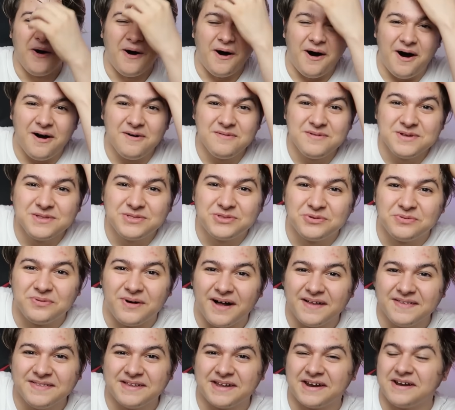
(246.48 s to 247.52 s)
Abi
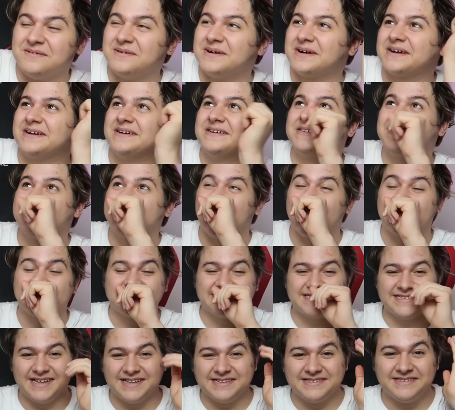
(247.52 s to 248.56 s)
dumanlara bakın.
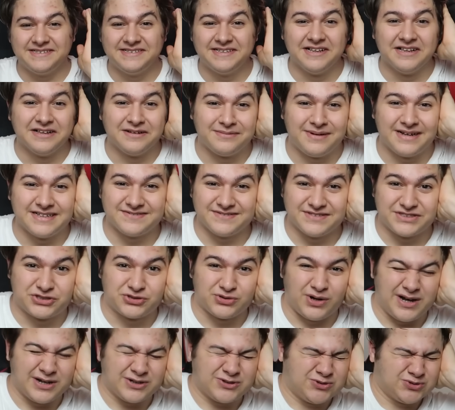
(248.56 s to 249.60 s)
Gerçekten inanılmaz ve
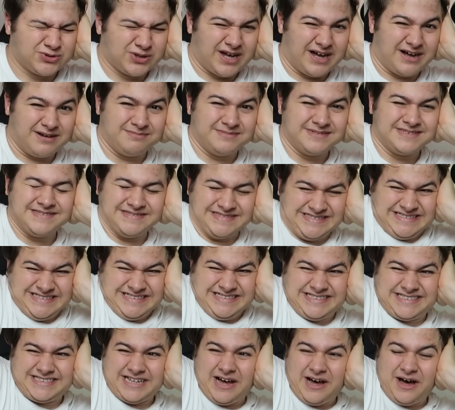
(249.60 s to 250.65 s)
şu an kulağım
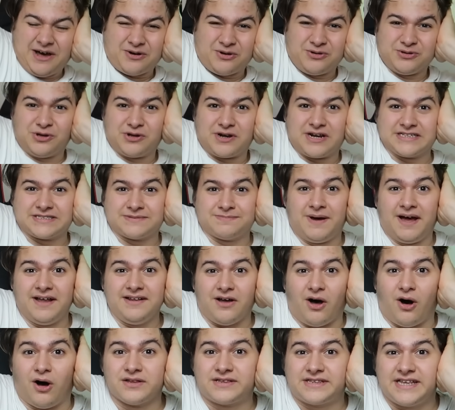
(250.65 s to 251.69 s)
Ağır oluyor resmen.
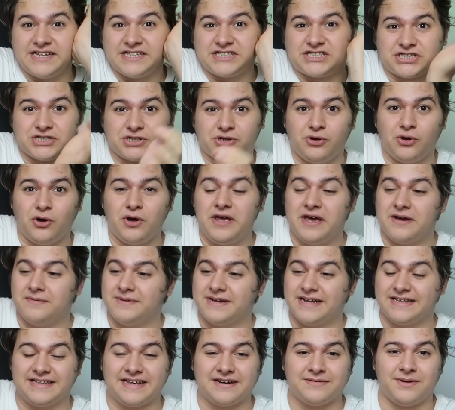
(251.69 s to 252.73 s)
Ateş çıkıyor
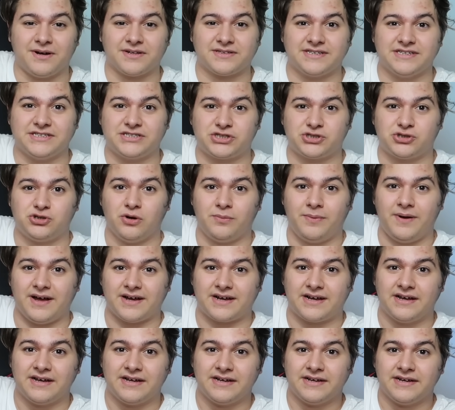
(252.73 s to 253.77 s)
yemin ederim ateş çıkıyor
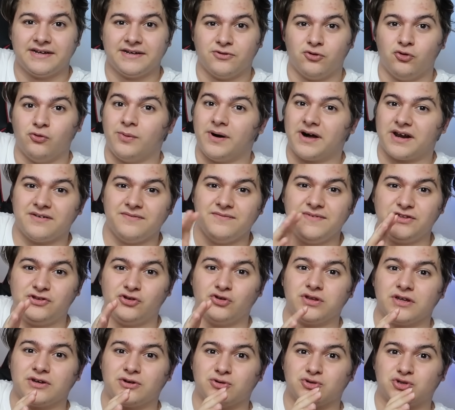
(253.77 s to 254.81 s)
bak. Umarım
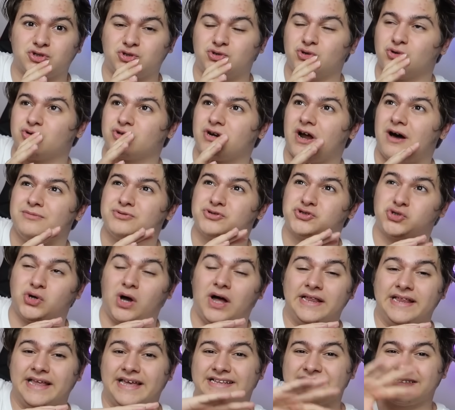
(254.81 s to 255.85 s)
videoda gözüküyordur abi.
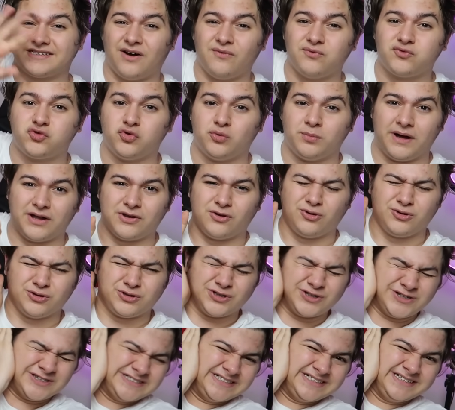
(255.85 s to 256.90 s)
Şu an etraf duman
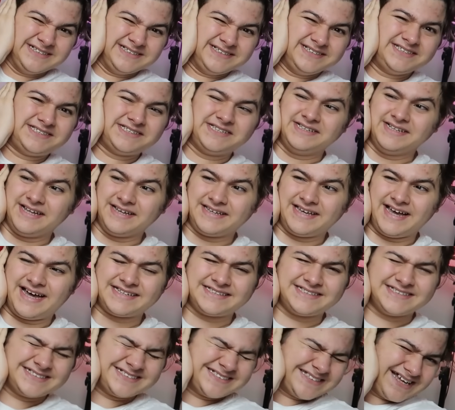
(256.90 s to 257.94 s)
oldu. İçinde
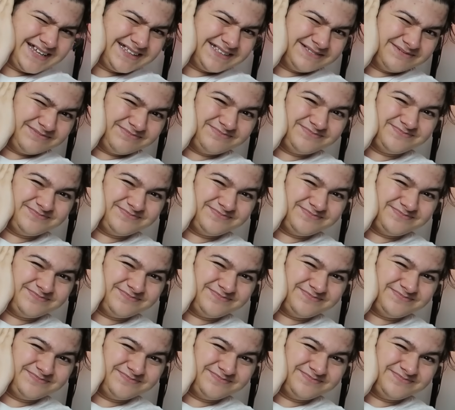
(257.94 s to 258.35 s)
gerçekten